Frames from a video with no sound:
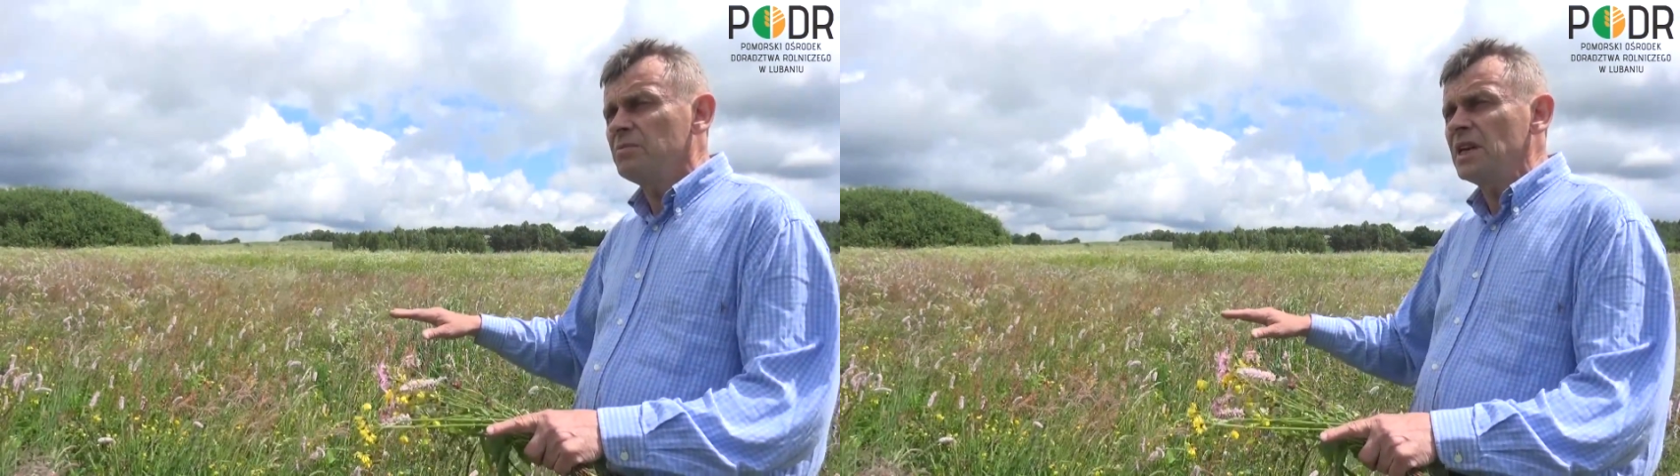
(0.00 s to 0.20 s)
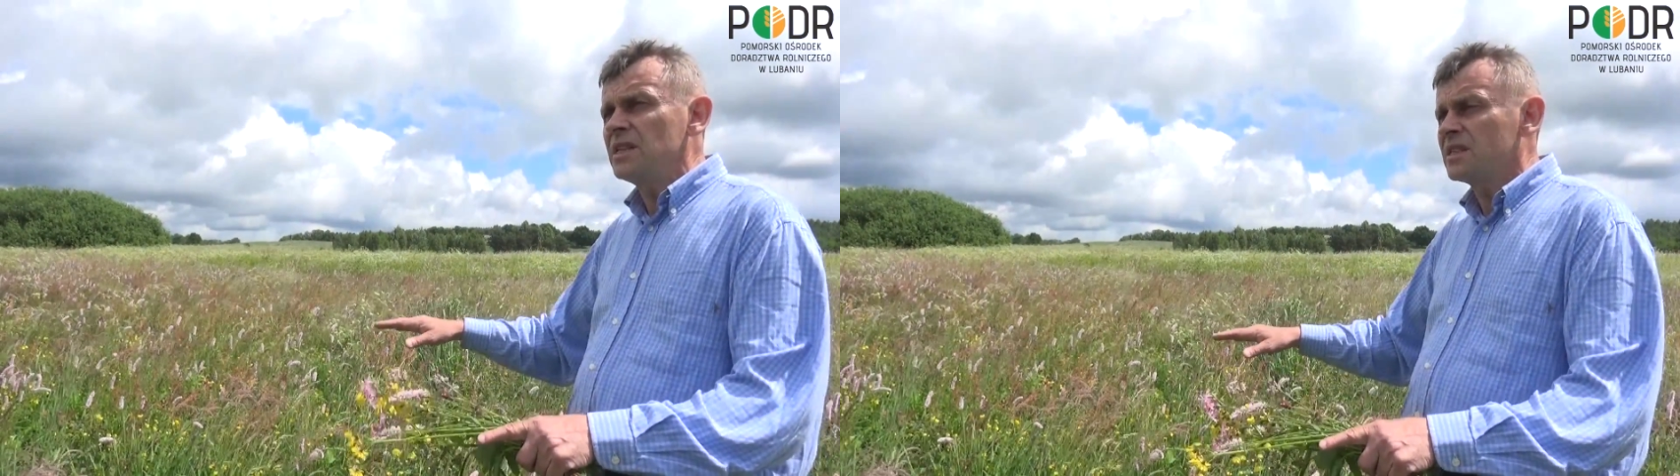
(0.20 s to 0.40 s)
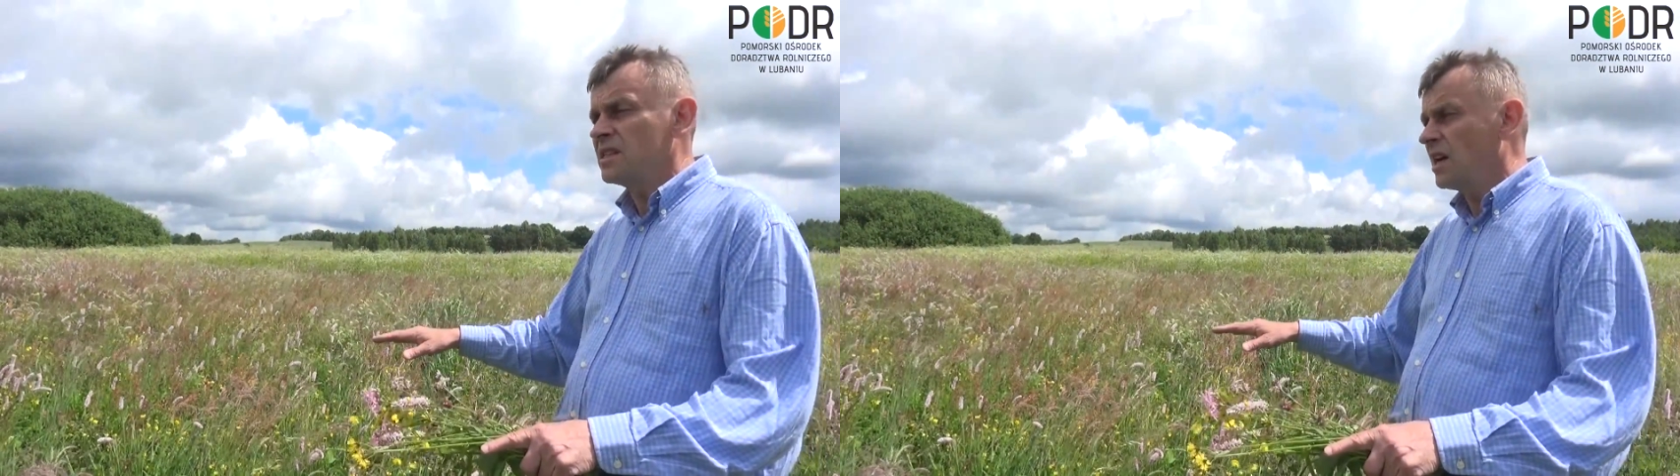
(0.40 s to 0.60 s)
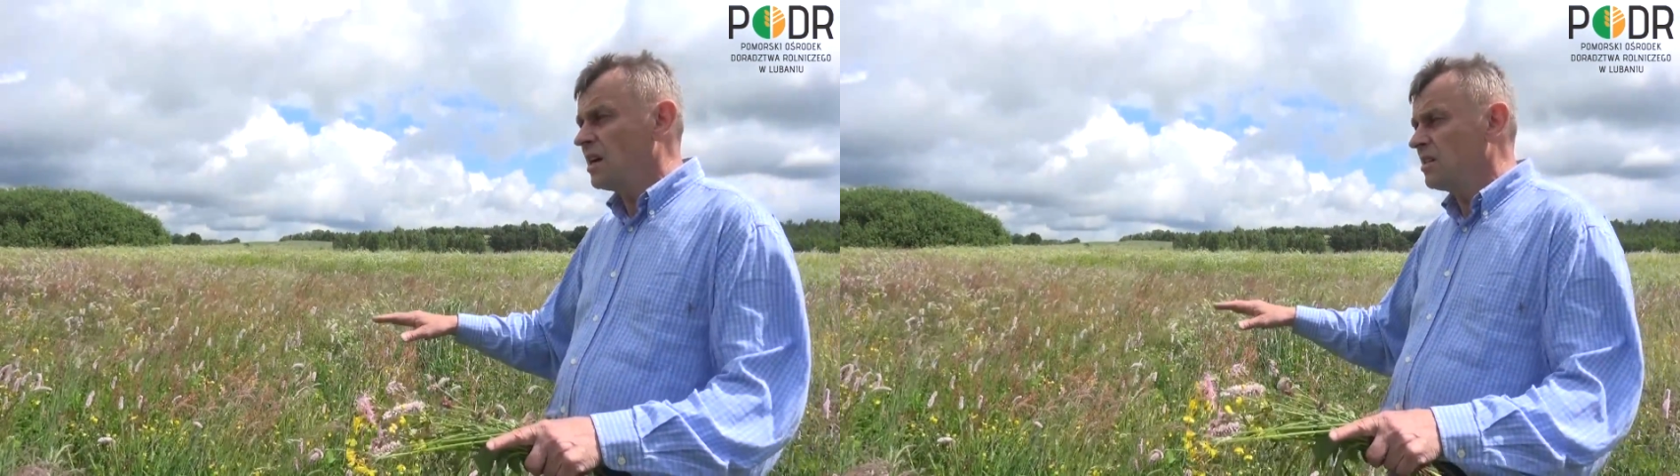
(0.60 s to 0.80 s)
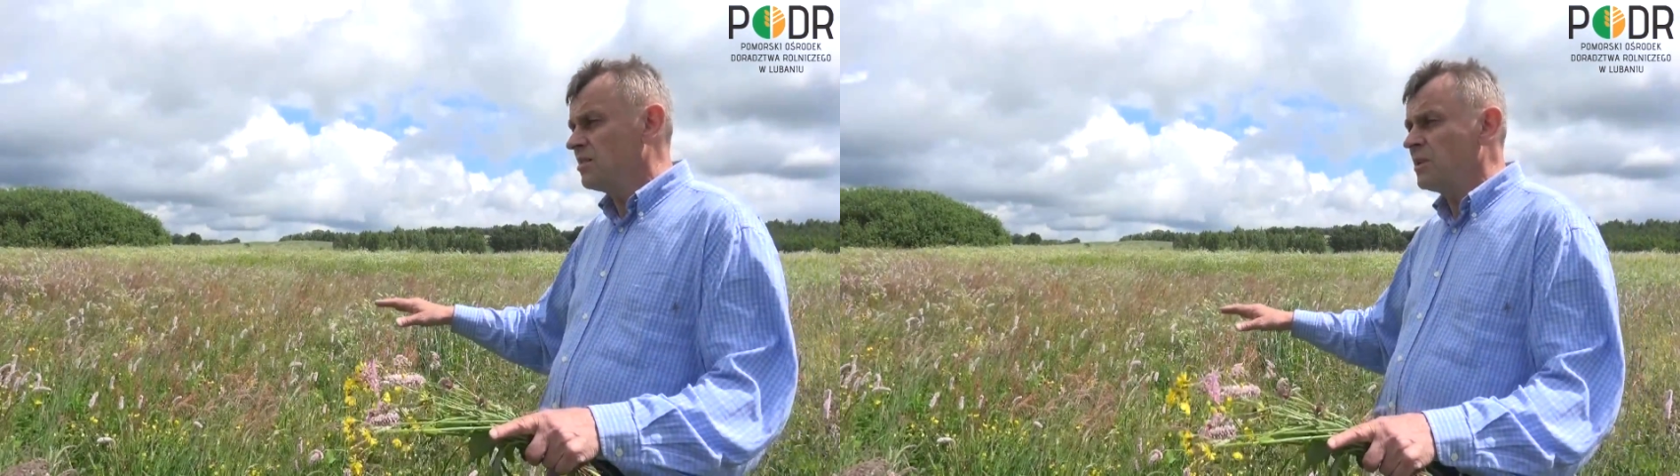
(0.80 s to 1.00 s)

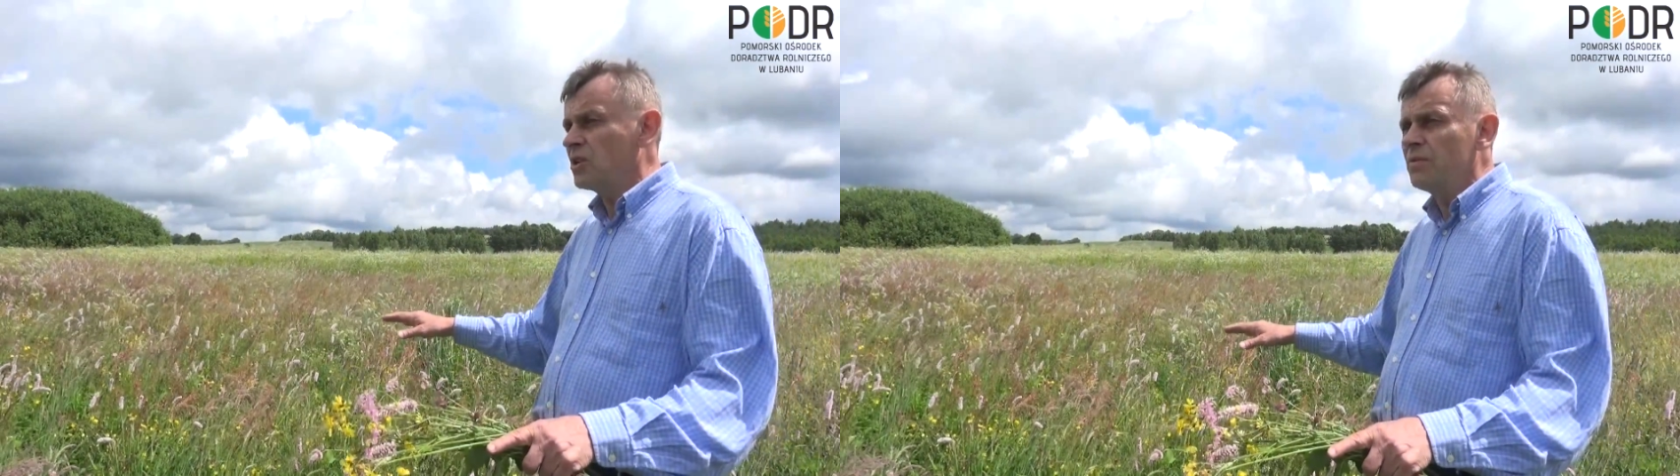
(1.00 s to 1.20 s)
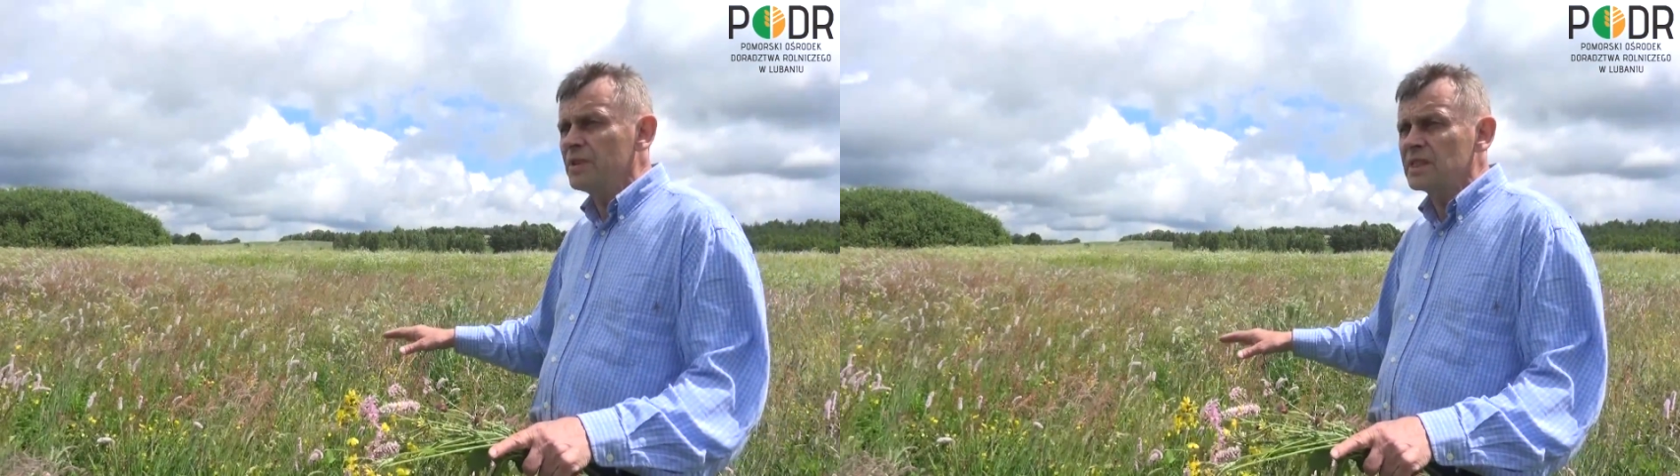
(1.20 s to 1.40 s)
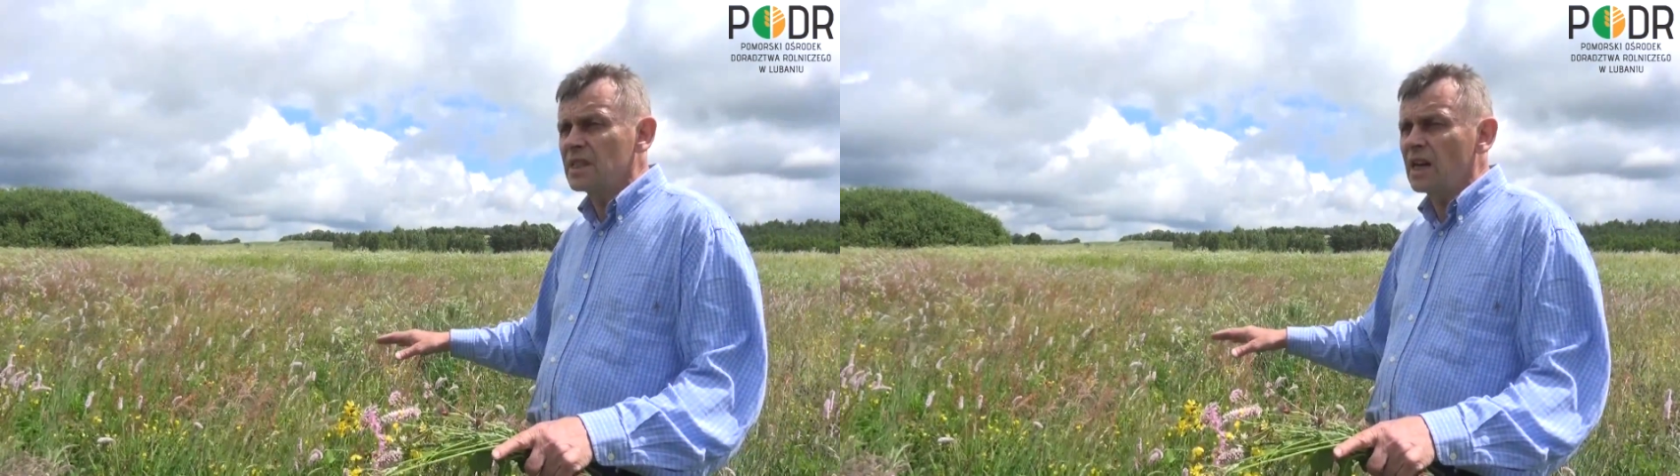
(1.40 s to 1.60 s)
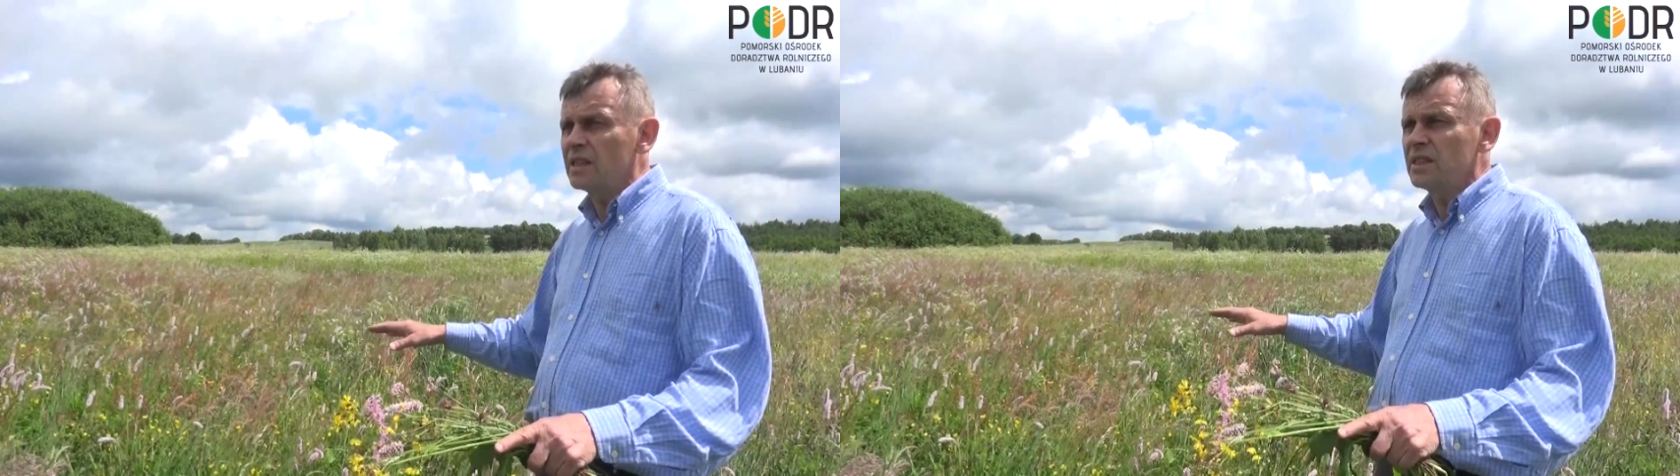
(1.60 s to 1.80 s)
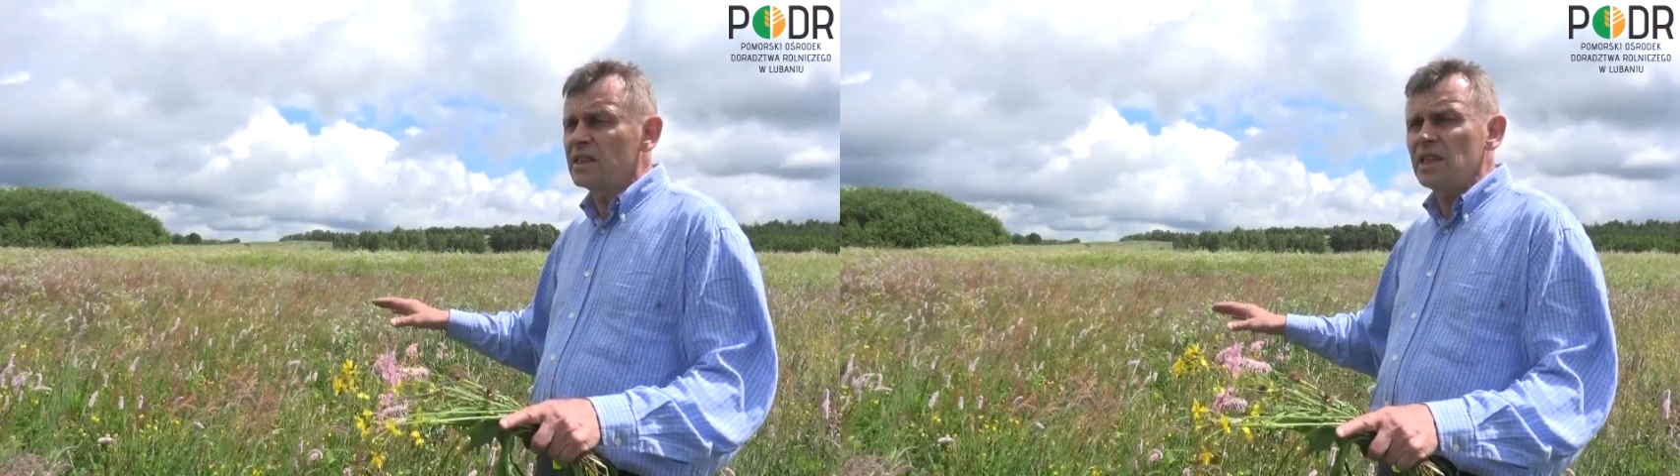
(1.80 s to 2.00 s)
miejsca, mechowiska.